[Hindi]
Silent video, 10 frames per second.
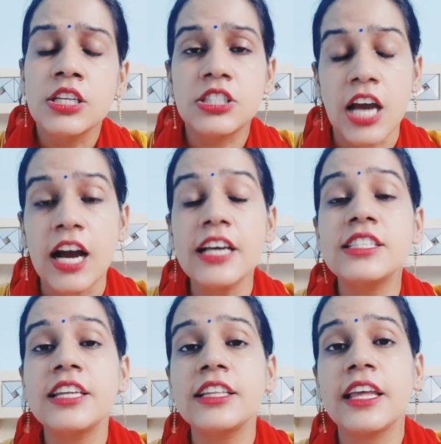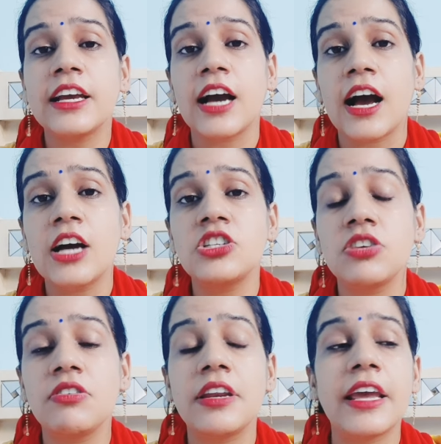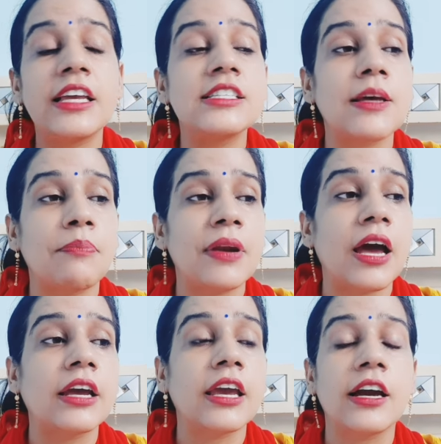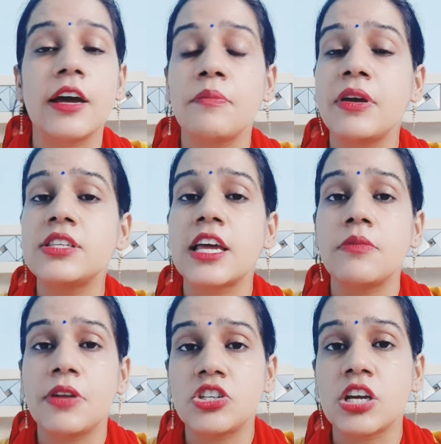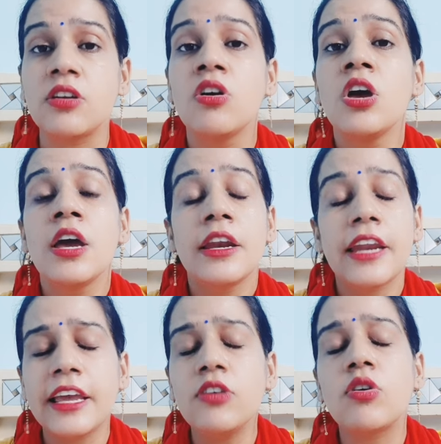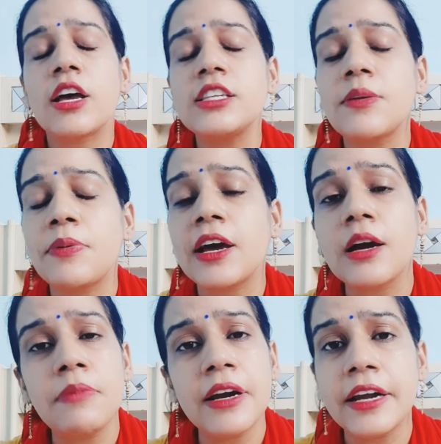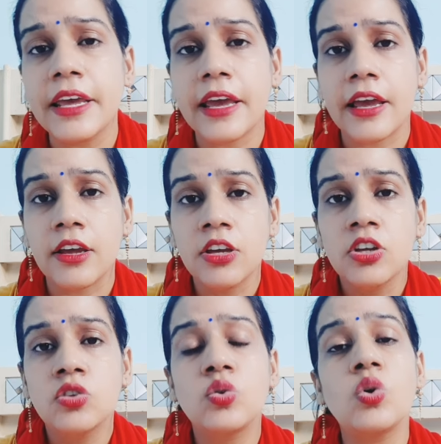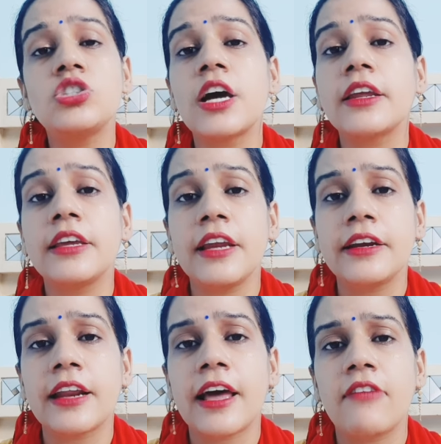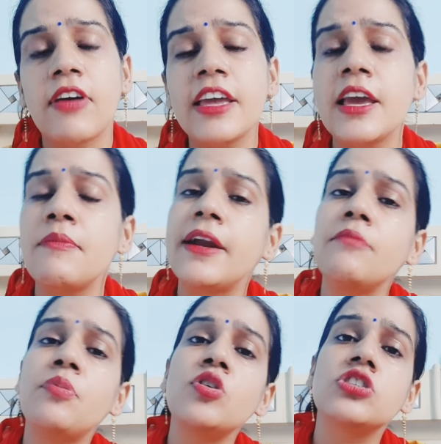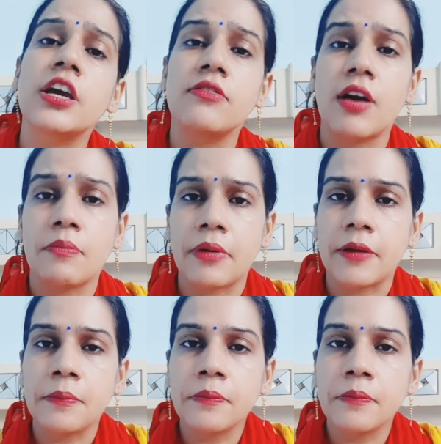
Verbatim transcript: जहां इसने देखा शिवी ने कि सपना के घर में सेलिब्रेशन नहीं हो रहा है सपना का बर्थडे है दो चार क्रिएटर आए भाई ये मैडम पहुंच गई वहां पे